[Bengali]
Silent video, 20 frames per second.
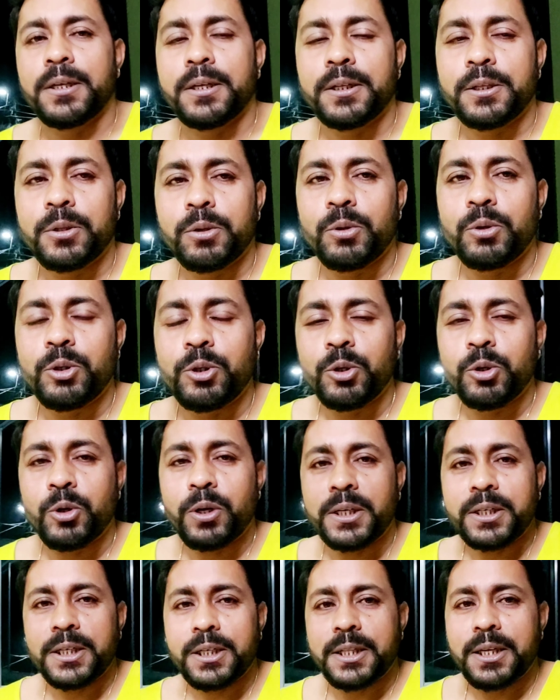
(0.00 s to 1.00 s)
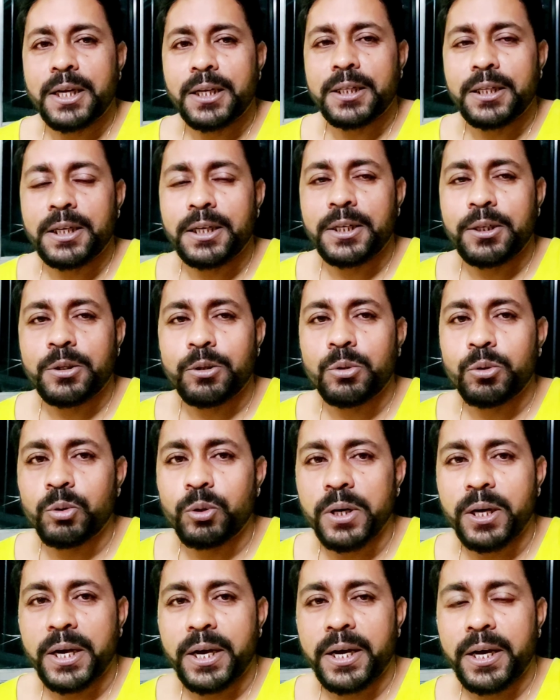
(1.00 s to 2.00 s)
তো ওই জন্য আজকে তাড়াতাড়ি গুড
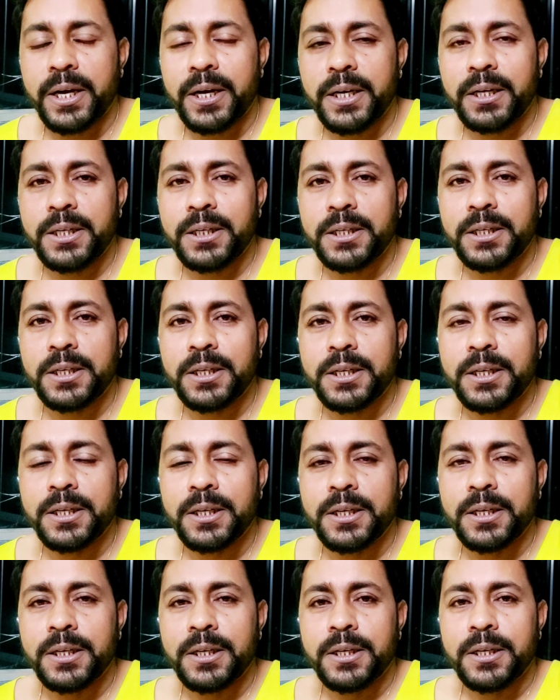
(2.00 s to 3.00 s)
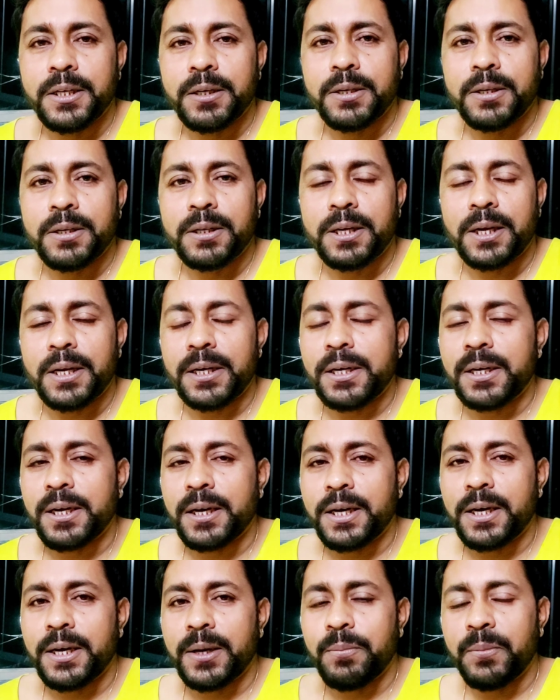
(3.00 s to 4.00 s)
নাইট টাটা
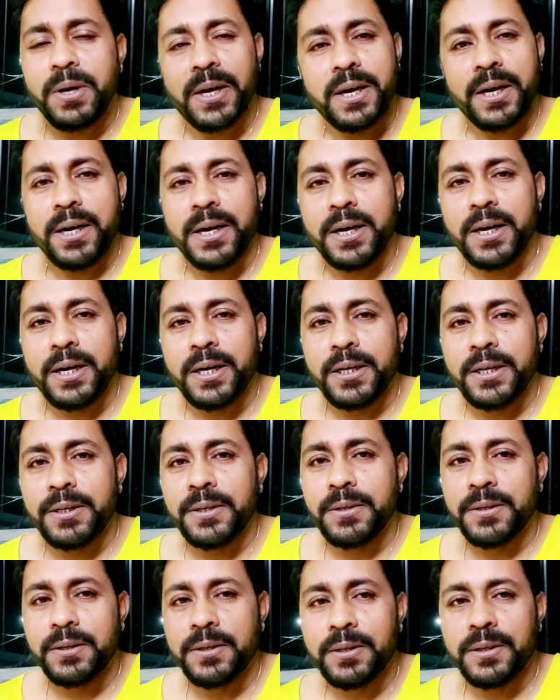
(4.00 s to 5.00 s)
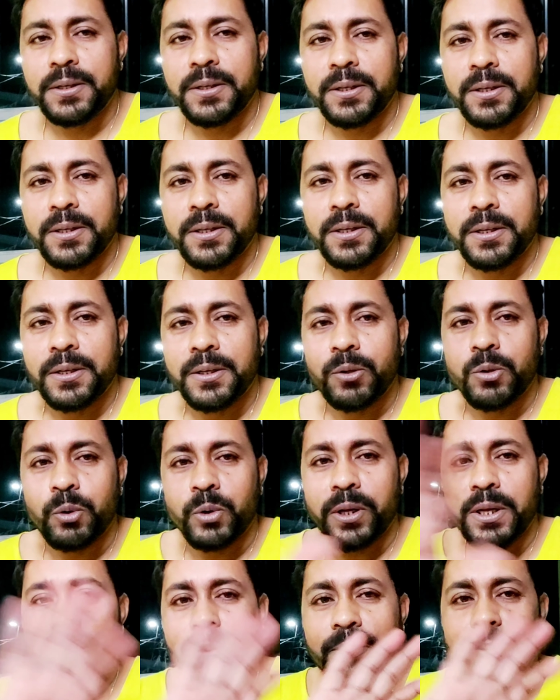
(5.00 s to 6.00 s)
বাই
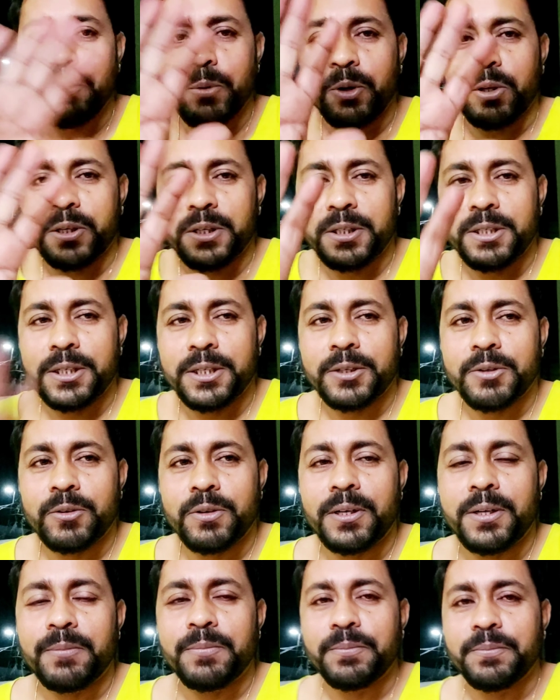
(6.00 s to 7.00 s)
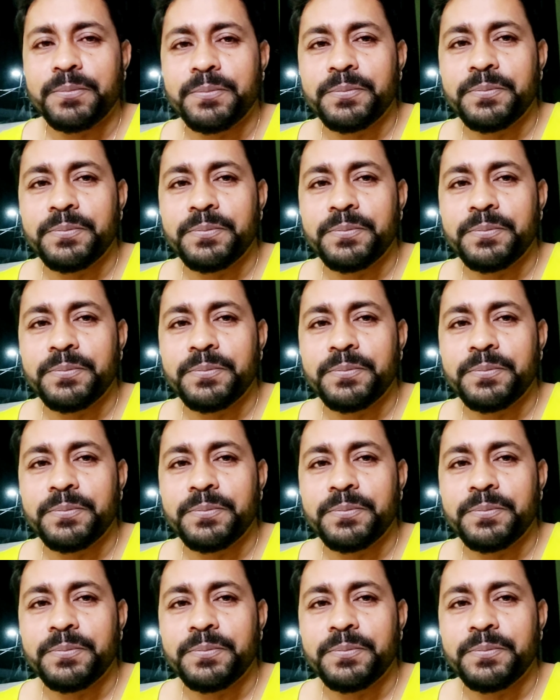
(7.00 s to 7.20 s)
করে আমার ব্লগটা শেষ করলাম